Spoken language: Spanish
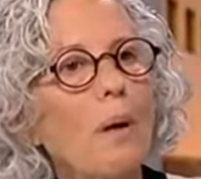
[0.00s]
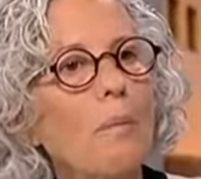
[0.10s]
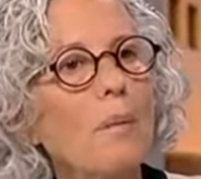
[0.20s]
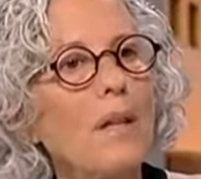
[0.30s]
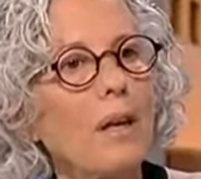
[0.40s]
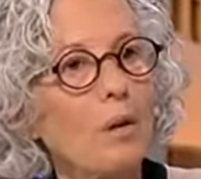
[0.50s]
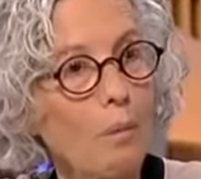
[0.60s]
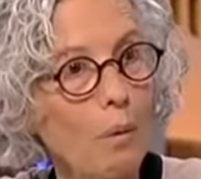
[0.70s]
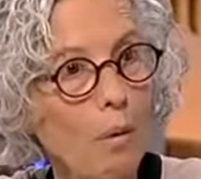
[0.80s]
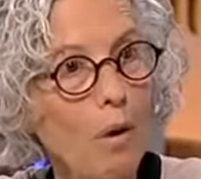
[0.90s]
a mi vida
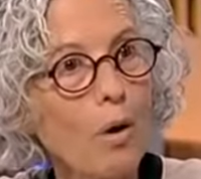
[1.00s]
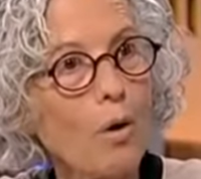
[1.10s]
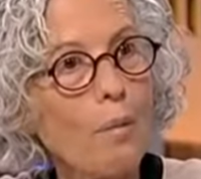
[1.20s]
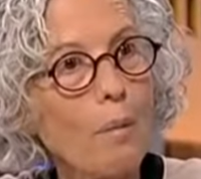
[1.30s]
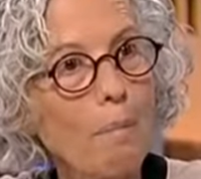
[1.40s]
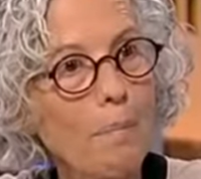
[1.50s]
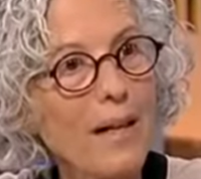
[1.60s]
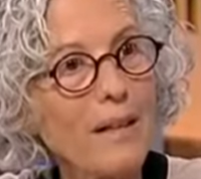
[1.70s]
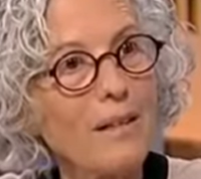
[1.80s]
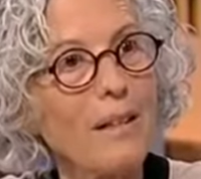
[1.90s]
como como
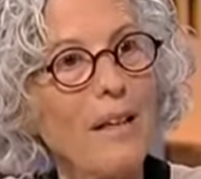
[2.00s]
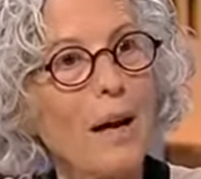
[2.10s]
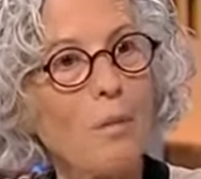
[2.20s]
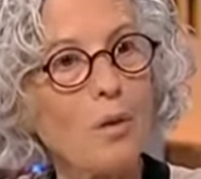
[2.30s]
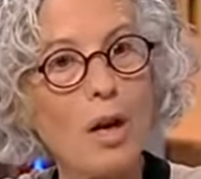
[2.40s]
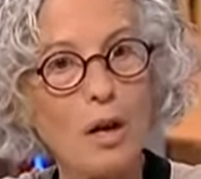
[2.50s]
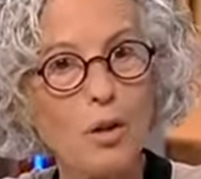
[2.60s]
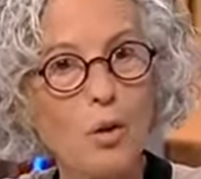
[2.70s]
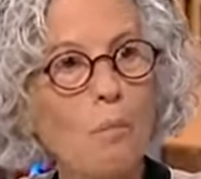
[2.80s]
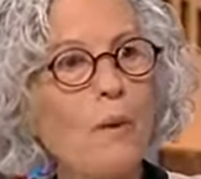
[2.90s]
parte, digamos, de un